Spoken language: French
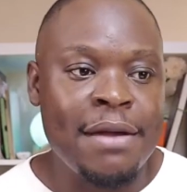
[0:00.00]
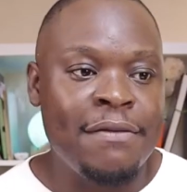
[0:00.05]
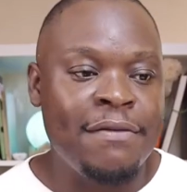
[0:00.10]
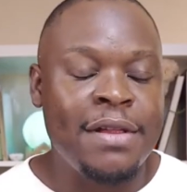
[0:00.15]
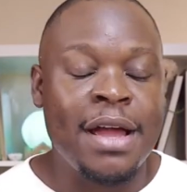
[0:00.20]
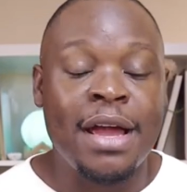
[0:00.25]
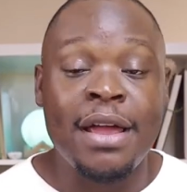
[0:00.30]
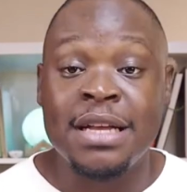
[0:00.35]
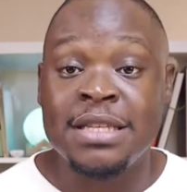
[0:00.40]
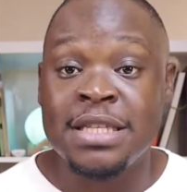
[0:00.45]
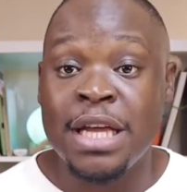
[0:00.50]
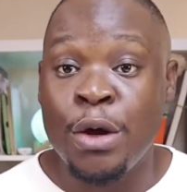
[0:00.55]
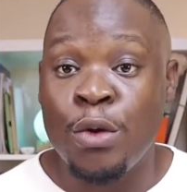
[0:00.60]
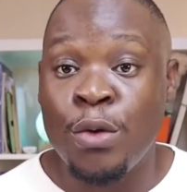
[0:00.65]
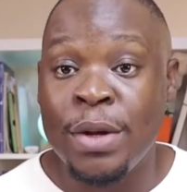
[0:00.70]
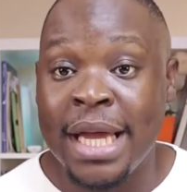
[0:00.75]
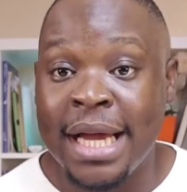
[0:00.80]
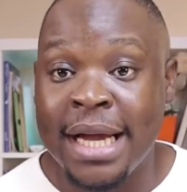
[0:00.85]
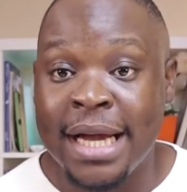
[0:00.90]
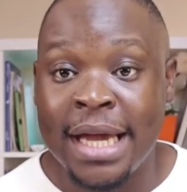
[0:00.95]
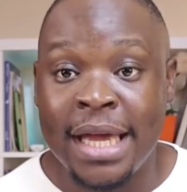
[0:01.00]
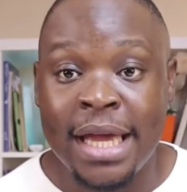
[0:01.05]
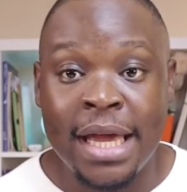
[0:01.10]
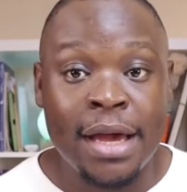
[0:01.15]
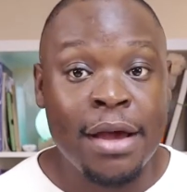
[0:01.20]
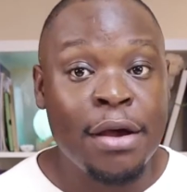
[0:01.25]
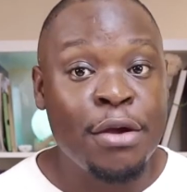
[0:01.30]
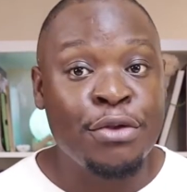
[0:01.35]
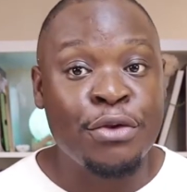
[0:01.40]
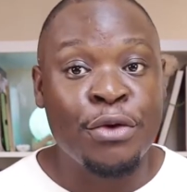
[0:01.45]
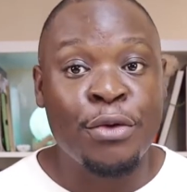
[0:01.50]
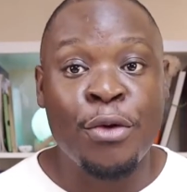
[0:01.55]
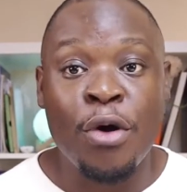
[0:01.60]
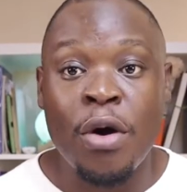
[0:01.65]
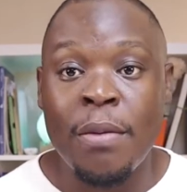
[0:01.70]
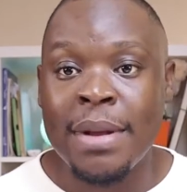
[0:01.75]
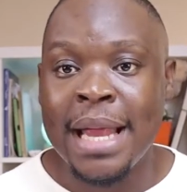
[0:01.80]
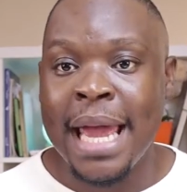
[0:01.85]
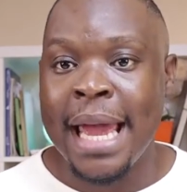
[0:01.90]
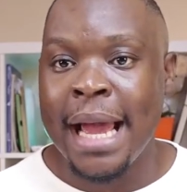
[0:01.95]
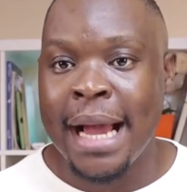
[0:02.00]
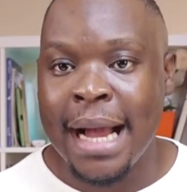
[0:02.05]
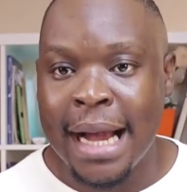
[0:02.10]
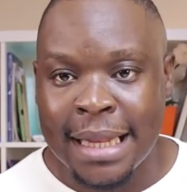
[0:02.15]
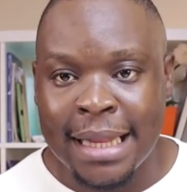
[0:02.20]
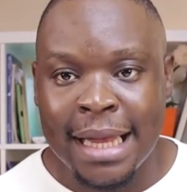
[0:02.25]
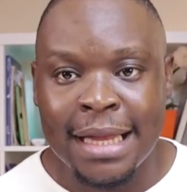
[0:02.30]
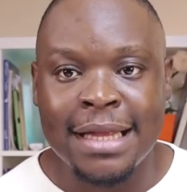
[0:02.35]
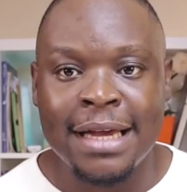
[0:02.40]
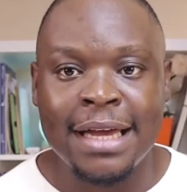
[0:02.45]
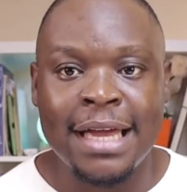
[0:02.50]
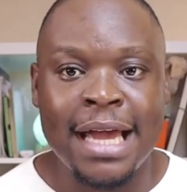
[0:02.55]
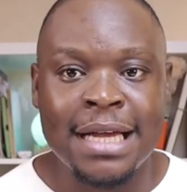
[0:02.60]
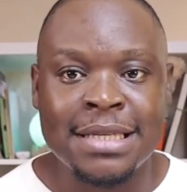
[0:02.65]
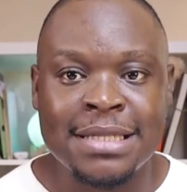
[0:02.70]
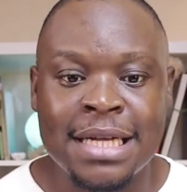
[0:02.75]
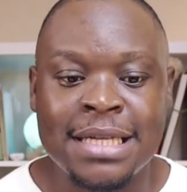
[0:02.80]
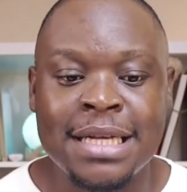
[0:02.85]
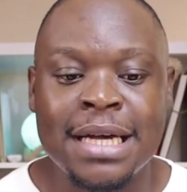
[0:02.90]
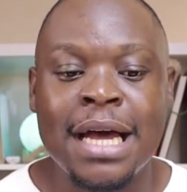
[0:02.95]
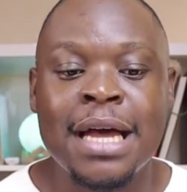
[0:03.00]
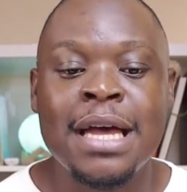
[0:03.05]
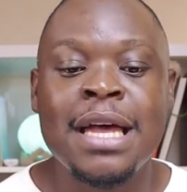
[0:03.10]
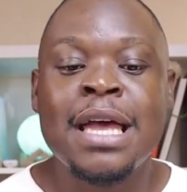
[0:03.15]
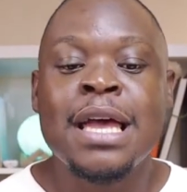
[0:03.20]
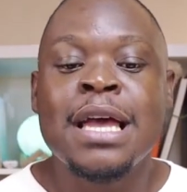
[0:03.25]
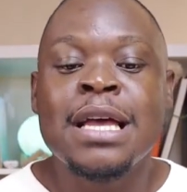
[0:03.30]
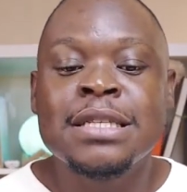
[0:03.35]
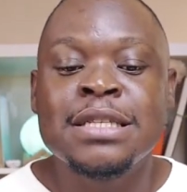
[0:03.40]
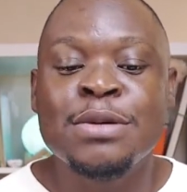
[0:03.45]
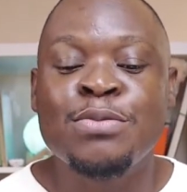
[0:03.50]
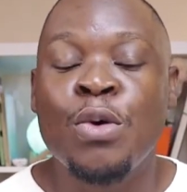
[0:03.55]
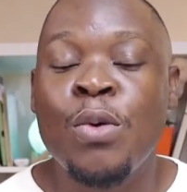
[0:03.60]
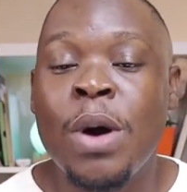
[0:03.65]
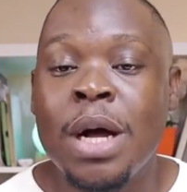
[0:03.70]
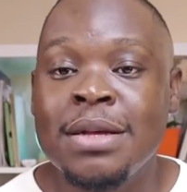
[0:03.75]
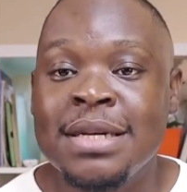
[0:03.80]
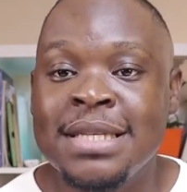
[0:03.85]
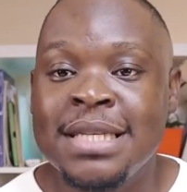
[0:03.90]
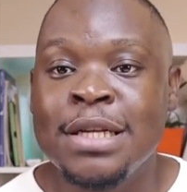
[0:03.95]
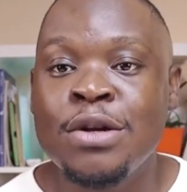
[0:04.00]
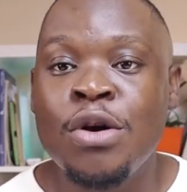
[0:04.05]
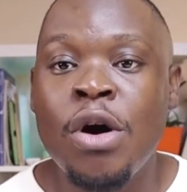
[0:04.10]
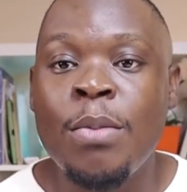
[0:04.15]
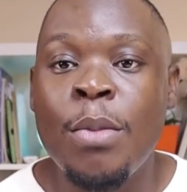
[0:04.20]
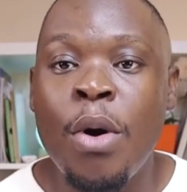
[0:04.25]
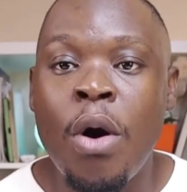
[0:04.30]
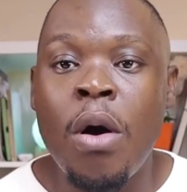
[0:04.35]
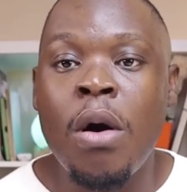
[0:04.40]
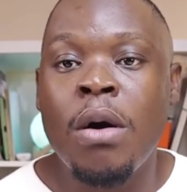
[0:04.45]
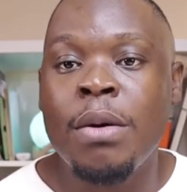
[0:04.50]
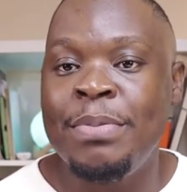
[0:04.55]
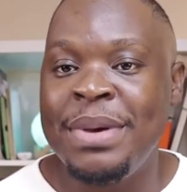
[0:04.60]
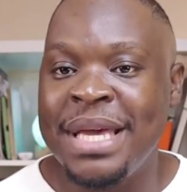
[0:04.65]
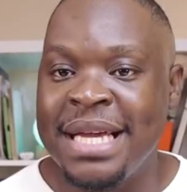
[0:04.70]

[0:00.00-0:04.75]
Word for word: les flyers, est-ce qu'elle connaît créer un truc comme les calendriers, etc. C'est pourquoi le site comme Rock